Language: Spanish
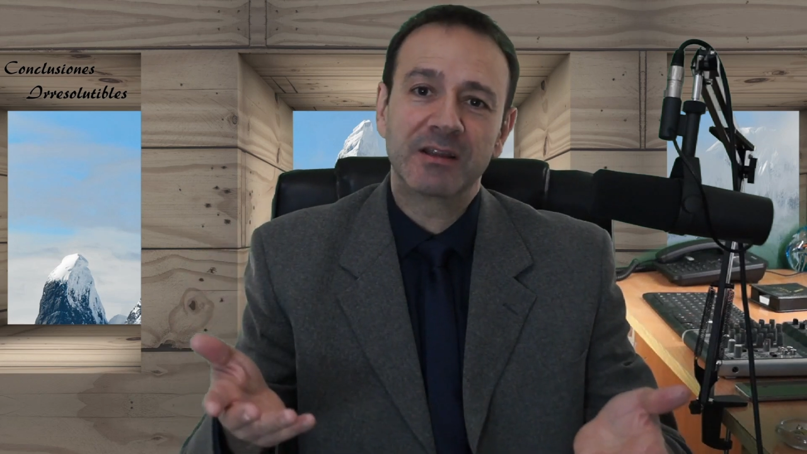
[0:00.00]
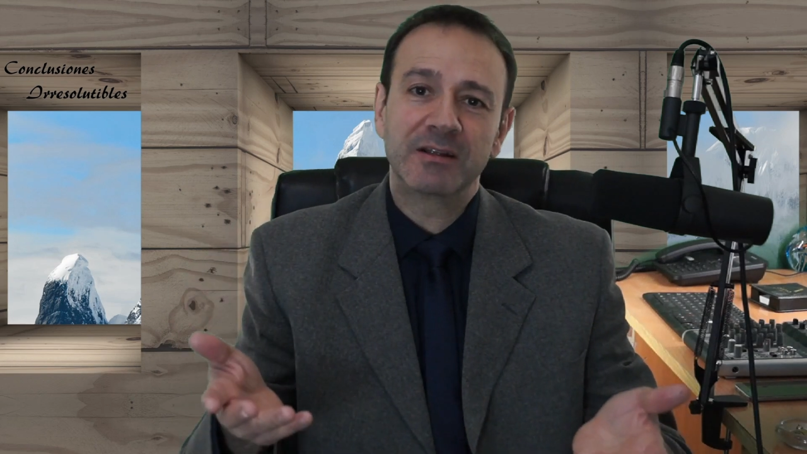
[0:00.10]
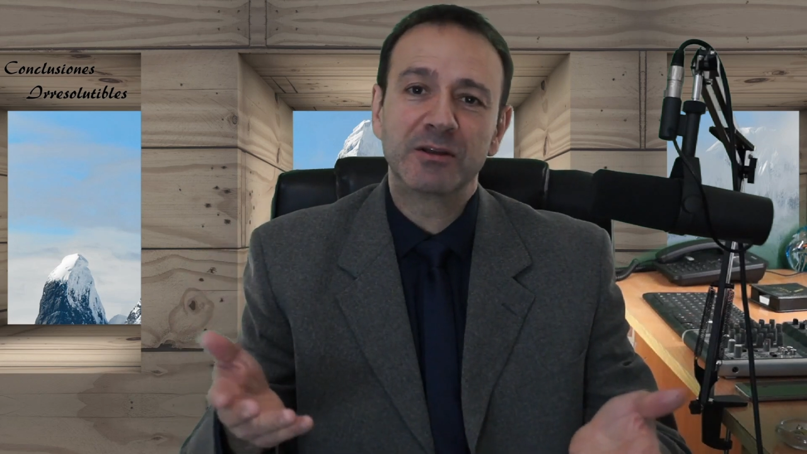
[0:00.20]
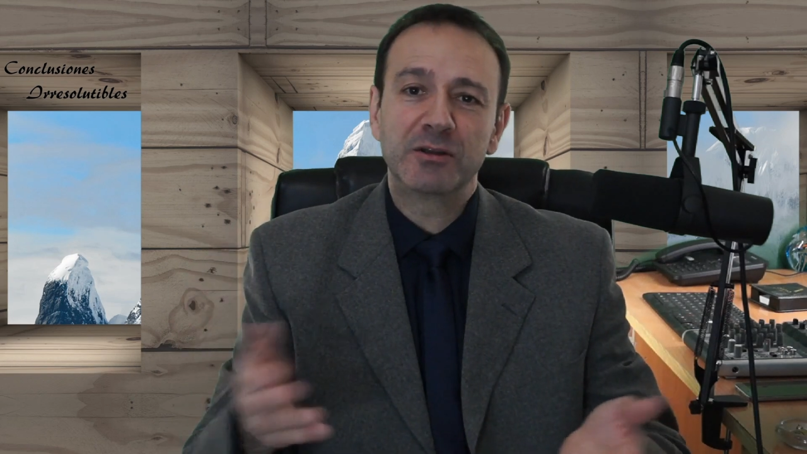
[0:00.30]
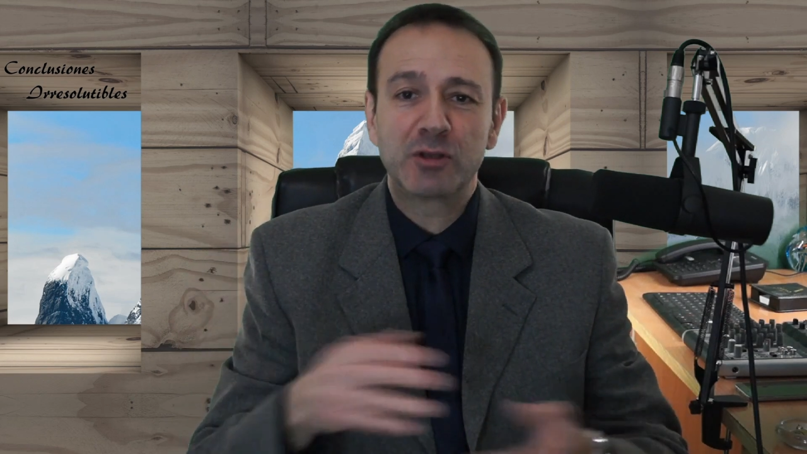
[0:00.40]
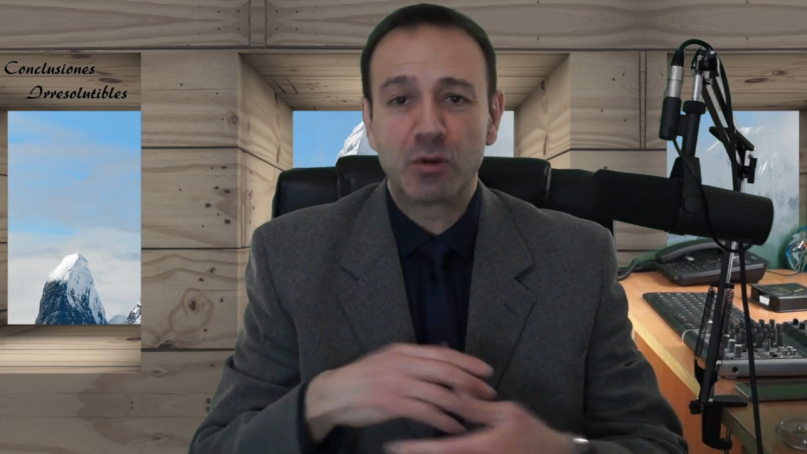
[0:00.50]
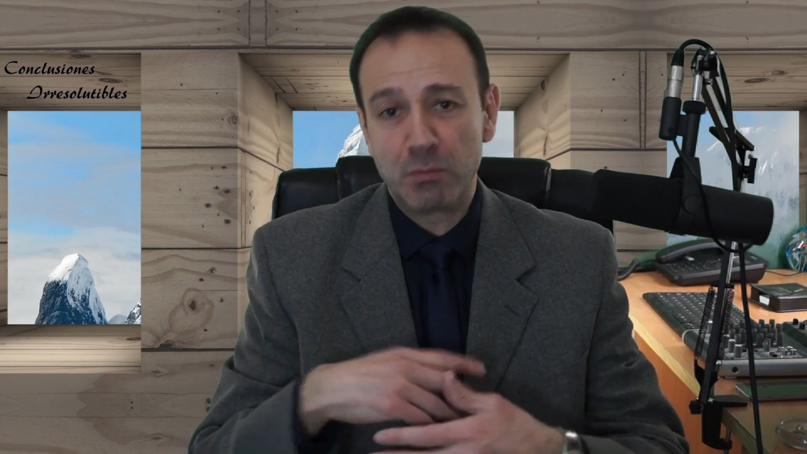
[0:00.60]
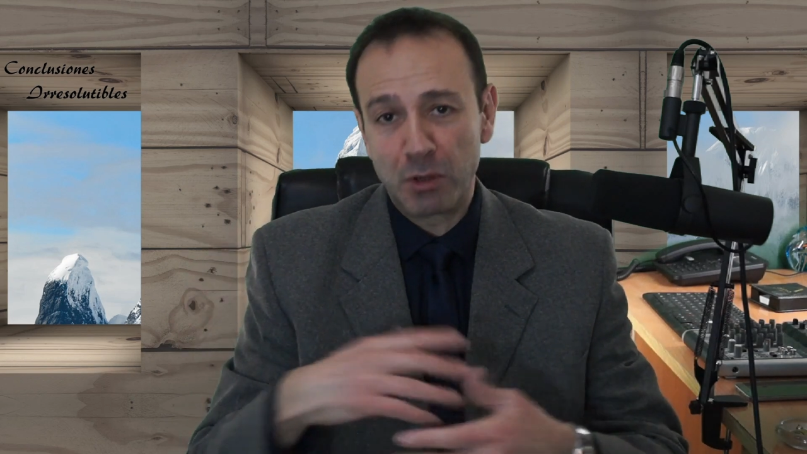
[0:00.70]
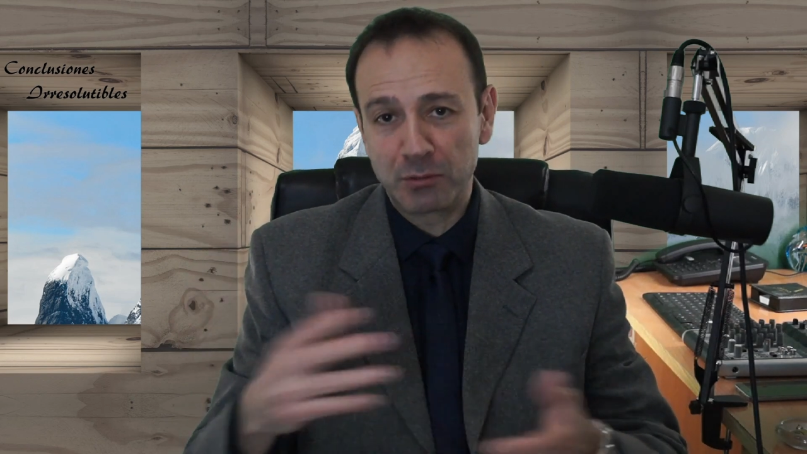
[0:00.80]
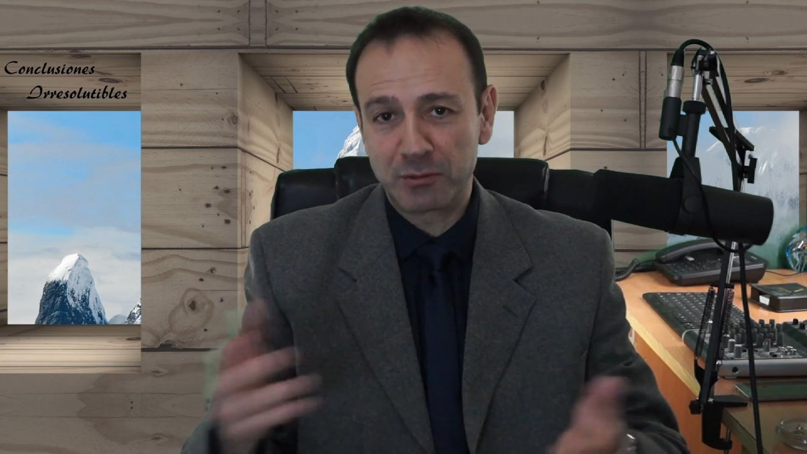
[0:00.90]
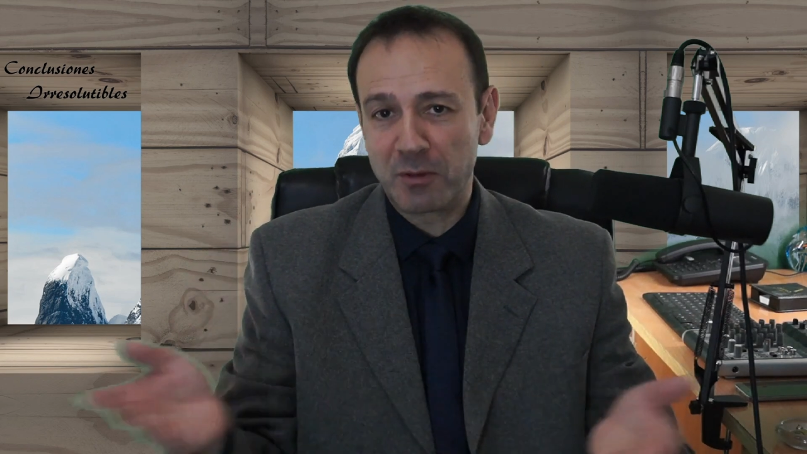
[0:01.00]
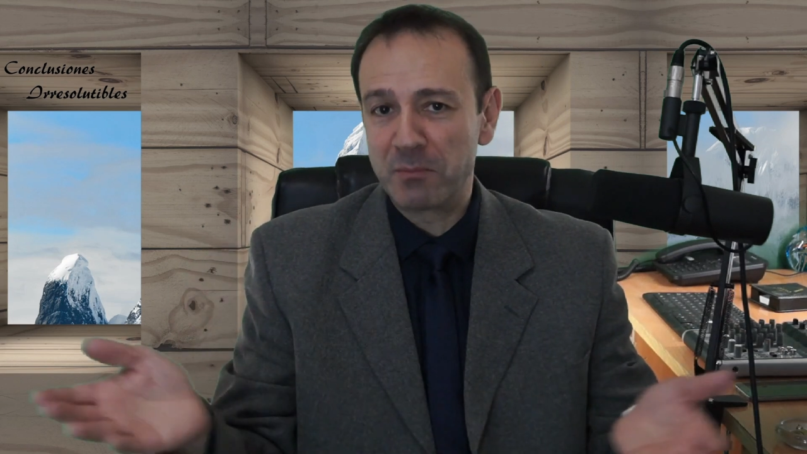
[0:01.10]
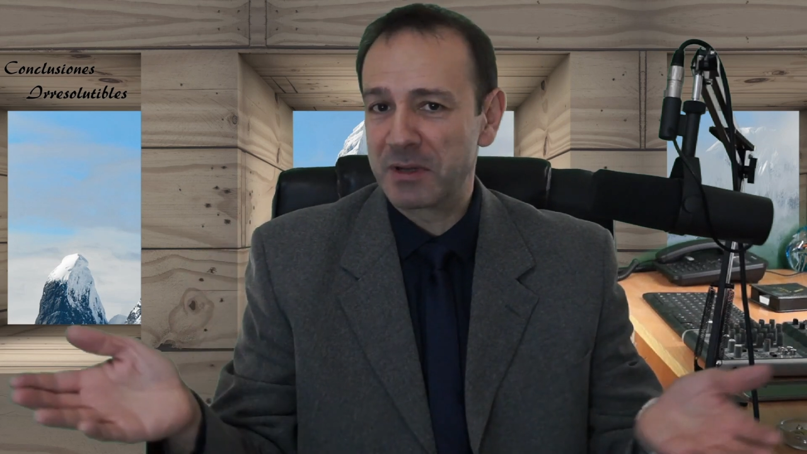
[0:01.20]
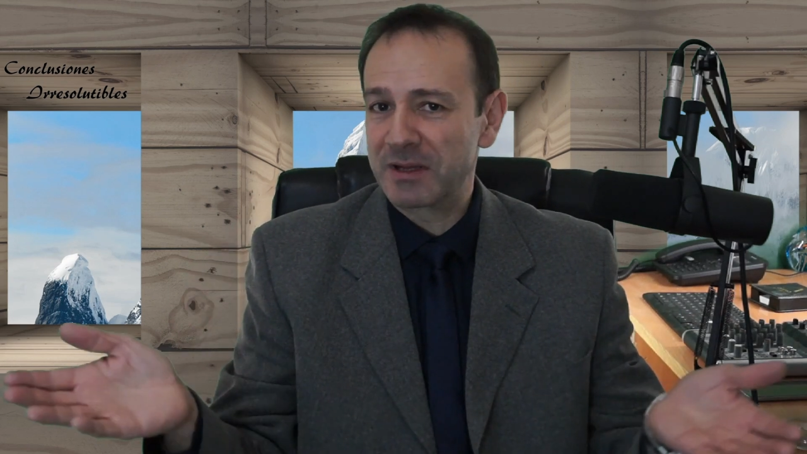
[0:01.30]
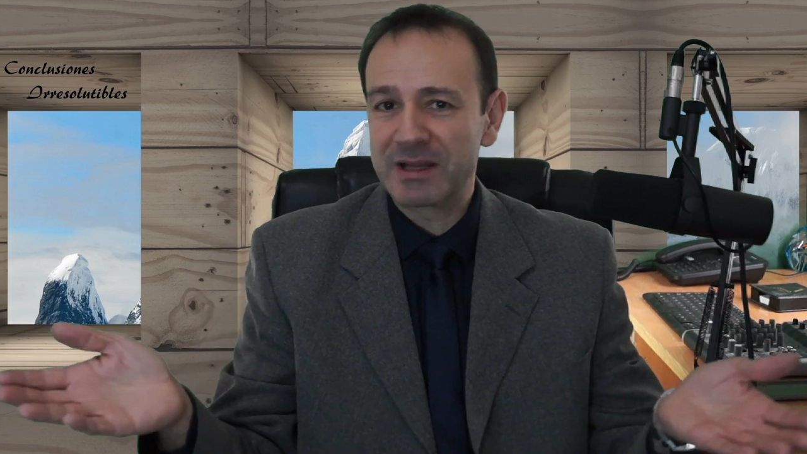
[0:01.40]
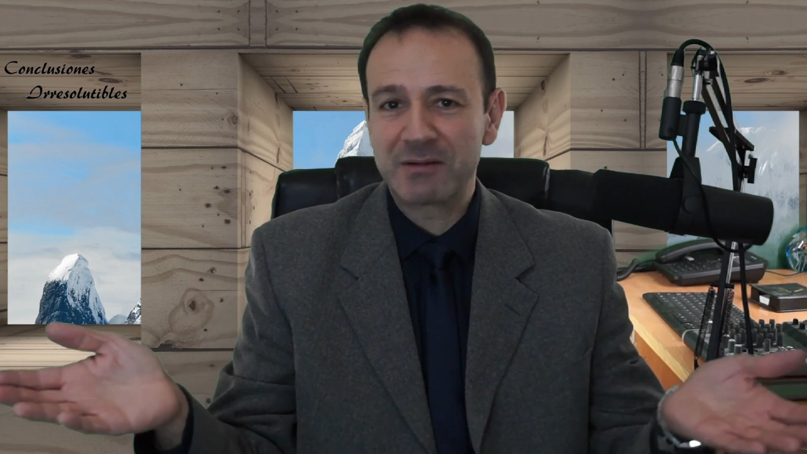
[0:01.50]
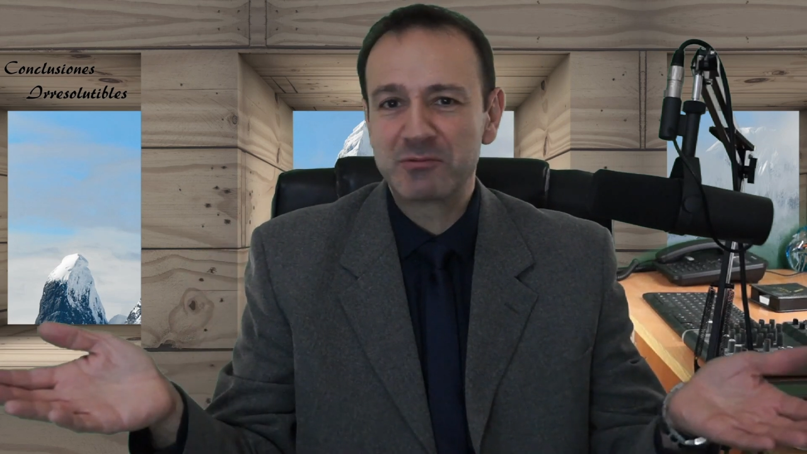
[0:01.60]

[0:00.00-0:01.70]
de litio? Un montón, ¿verdad?